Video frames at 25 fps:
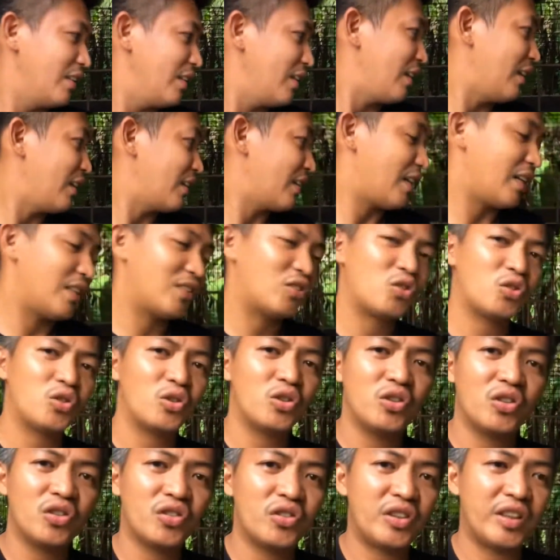Ayan, so
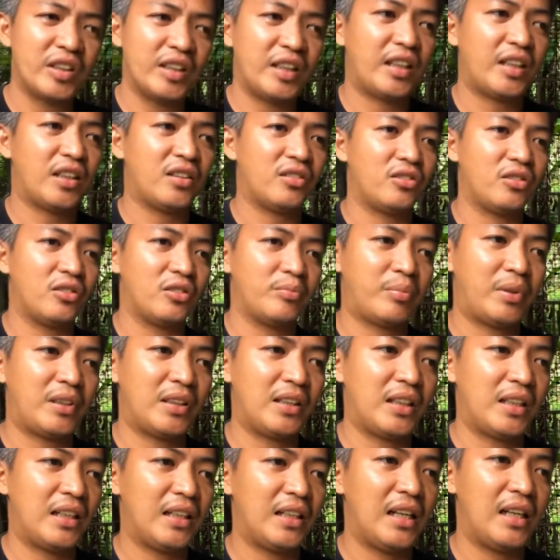yun yung secret doon pag
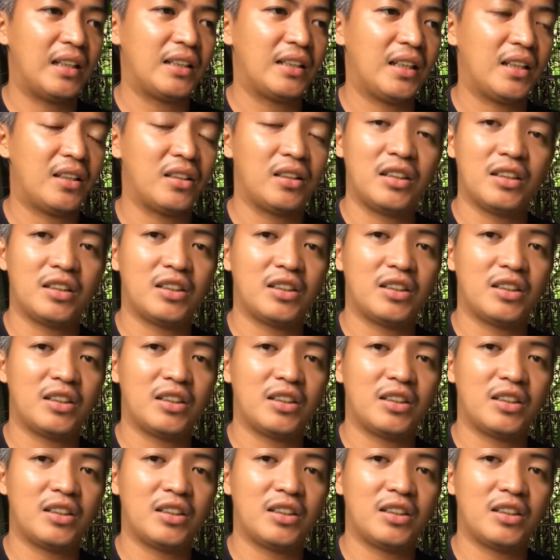nag-alaga kayo lang,